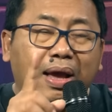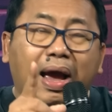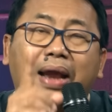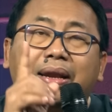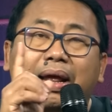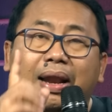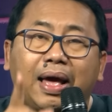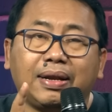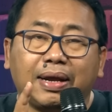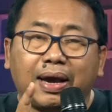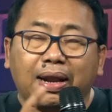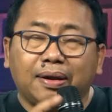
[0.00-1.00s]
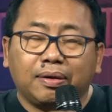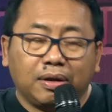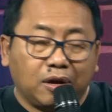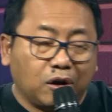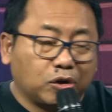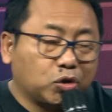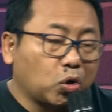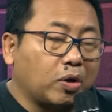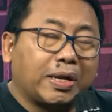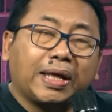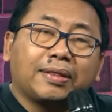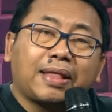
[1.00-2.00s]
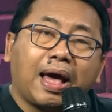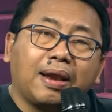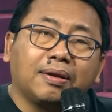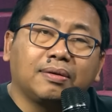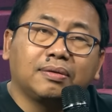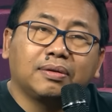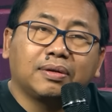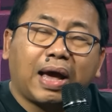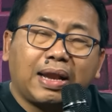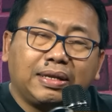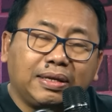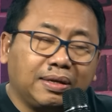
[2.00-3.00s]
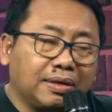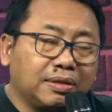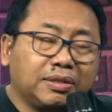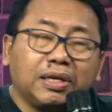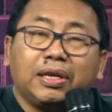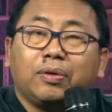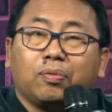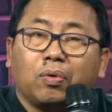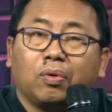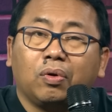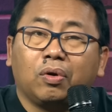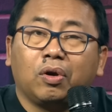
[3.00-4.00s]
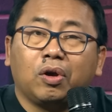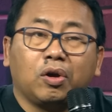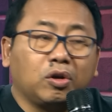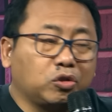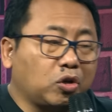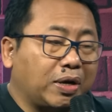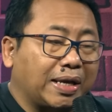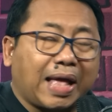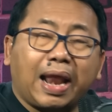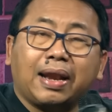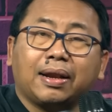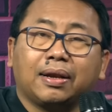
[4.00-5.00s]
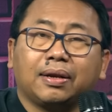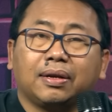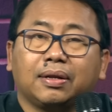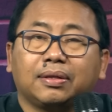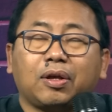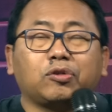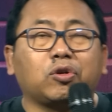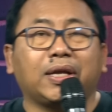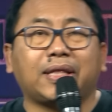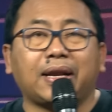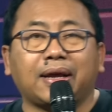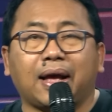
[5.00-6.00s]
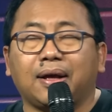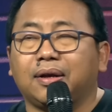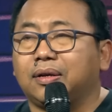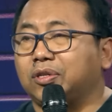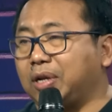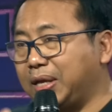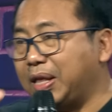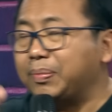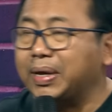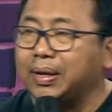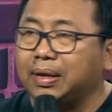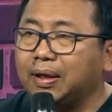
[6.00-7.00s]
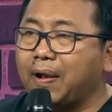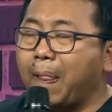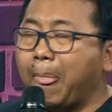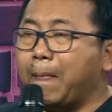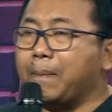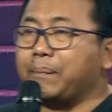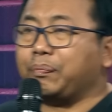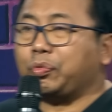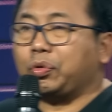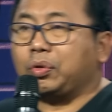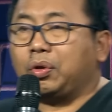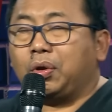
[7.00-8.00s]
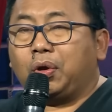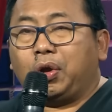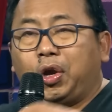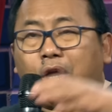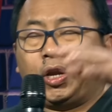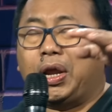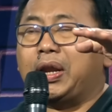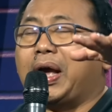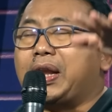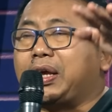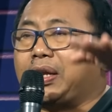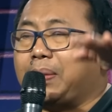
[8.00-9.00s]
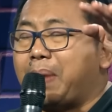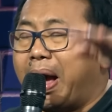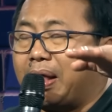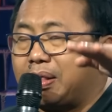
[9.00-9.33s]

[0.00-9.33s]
adalah dengan sodetan kali Ciliwung. Sodetan. Tahu sodetan nggak? Sodetan begini. Ini ada kali gede banget